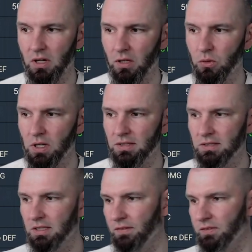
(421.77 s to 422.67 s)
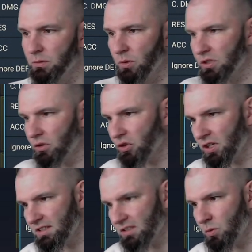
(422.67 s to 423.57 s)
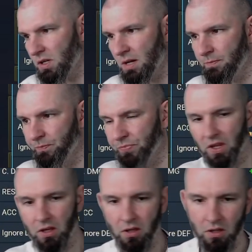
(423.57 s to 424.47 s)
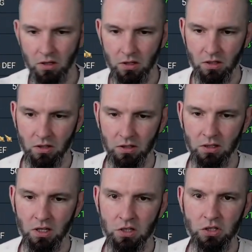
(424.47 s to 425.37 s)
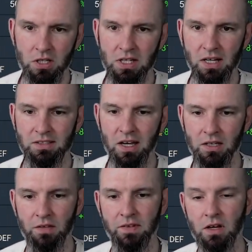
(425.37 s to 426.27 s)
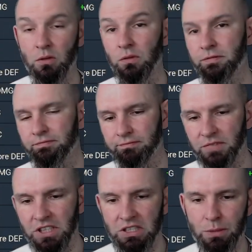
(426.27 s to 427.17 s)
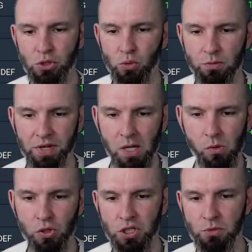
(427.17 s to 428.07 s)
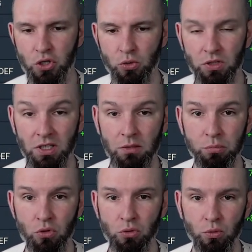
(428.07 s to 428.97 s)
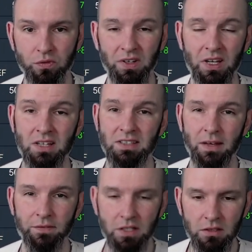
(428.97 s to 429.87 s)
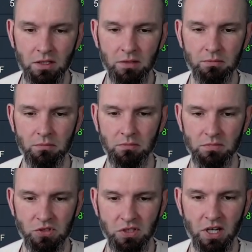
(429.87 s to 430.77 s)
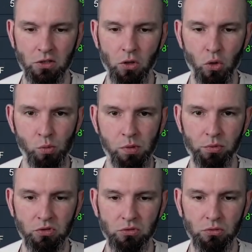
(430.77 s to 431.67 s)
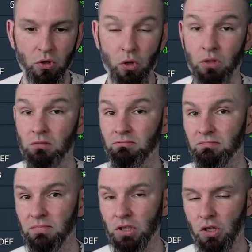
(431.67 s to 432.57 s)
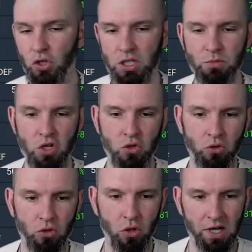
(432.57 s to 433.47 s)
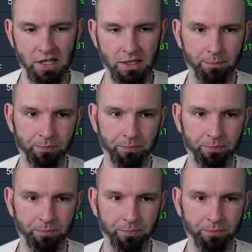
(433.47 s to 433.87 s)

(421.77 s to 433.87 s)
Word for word: accuracy, ja w tym momencie troszkę zasłaniam. Czyli tak, z artefaktów gdzieś tam się uzbierało 81 punktów. Z Affinity, z Great Hallu po prostu 80 kolejne.